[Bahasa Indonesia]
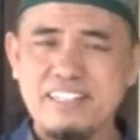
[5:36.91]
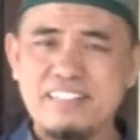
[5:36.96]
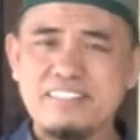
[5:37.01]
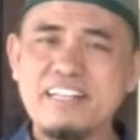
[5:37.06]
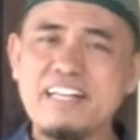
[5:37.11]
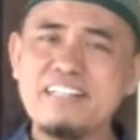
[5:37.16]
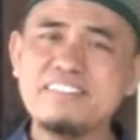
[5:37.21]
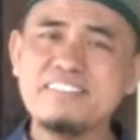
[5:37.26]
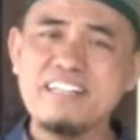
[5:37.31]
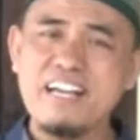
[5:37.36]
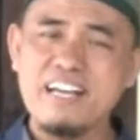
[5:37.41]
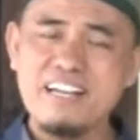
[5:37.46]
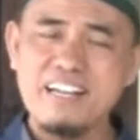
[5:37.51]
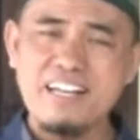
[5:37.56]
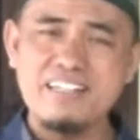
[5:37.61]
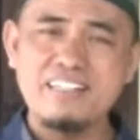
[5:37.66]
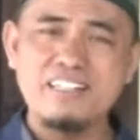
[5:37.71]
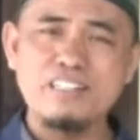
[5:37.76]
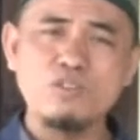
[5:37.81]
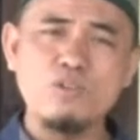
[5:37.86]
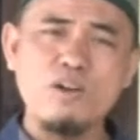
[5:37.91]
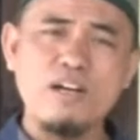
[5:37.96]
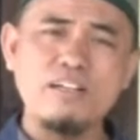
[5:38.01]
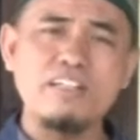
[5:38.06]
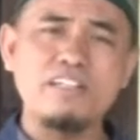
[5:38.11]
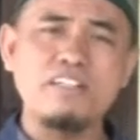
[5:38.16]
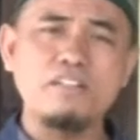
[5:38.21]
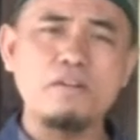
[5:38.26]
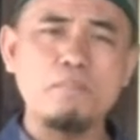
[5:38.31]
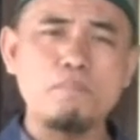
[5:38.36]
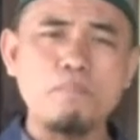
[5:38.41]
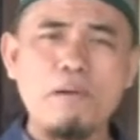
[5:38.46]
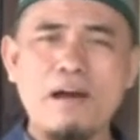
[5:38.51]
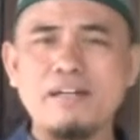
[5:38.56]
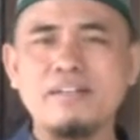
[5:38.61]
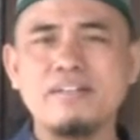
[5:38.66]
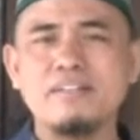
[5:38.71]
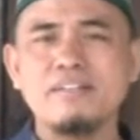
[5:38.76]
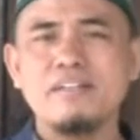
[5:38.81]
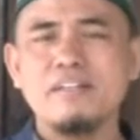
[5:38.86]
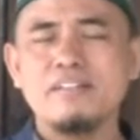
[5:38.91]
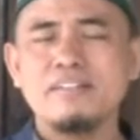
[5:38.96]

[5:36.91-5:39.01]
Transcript: dan jalan itu ada di depan.